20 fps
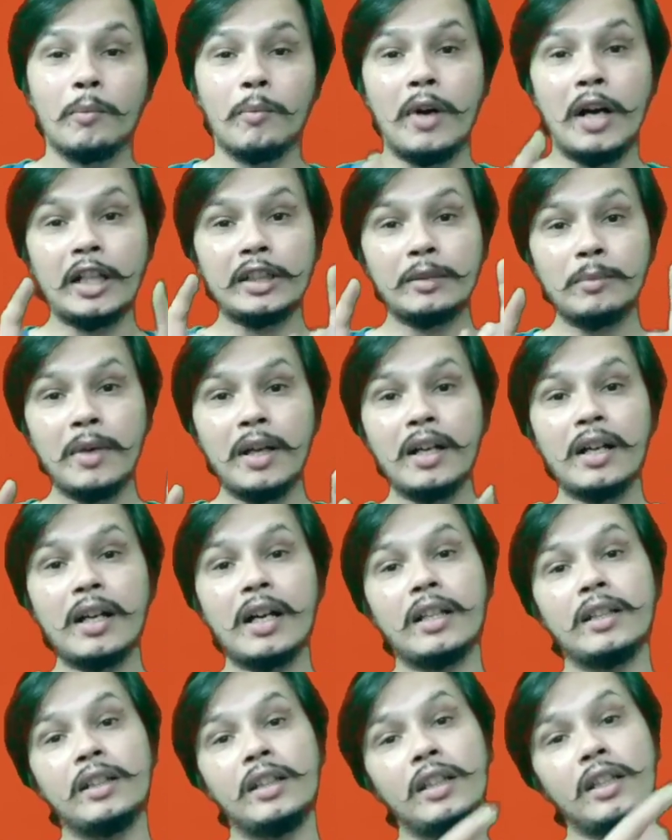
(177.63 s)
महात्मा
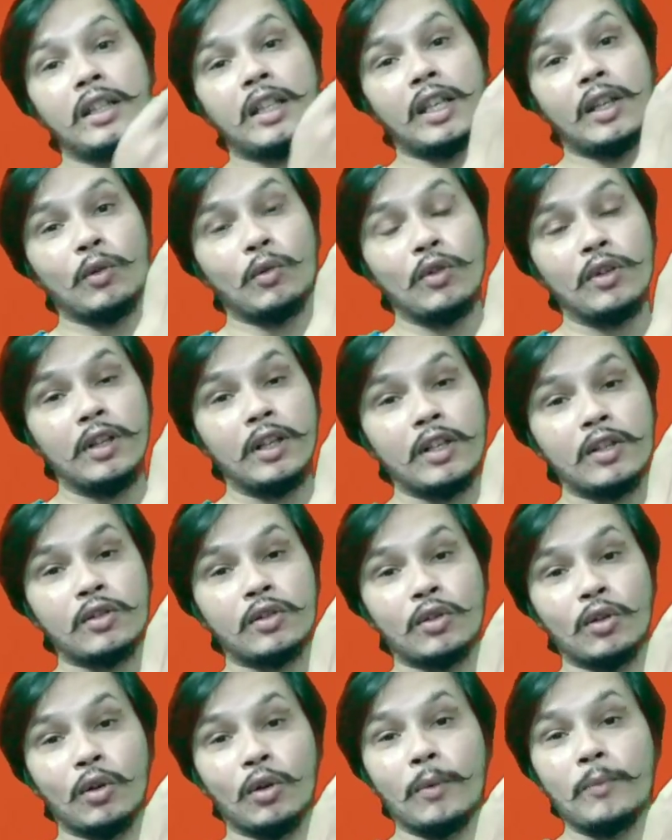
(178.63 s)
गांधी के
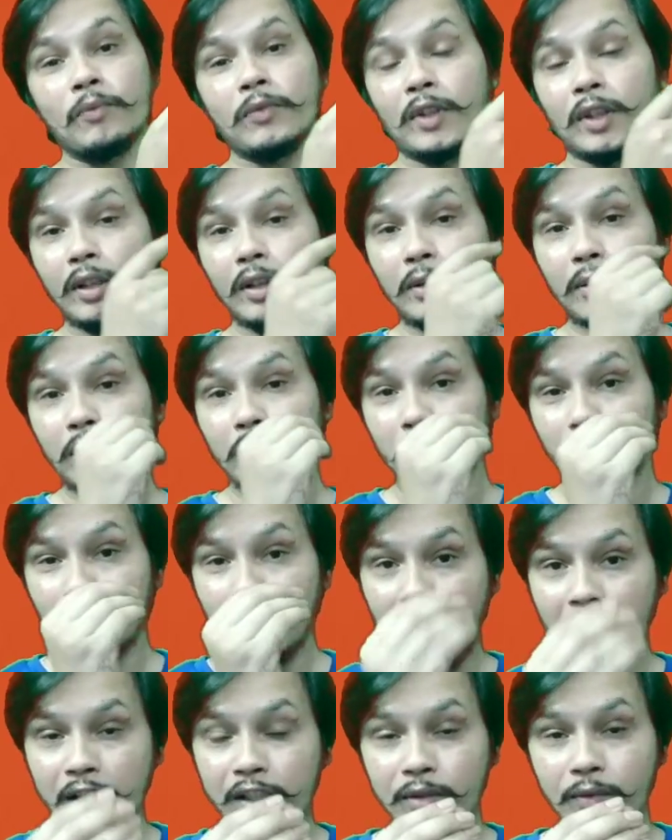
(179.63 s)

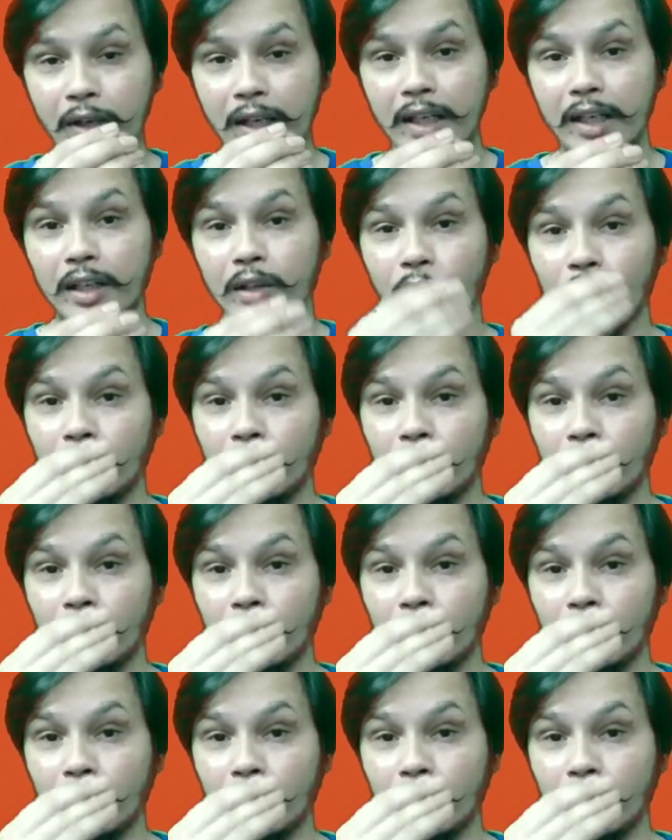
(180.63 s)
1905 वाले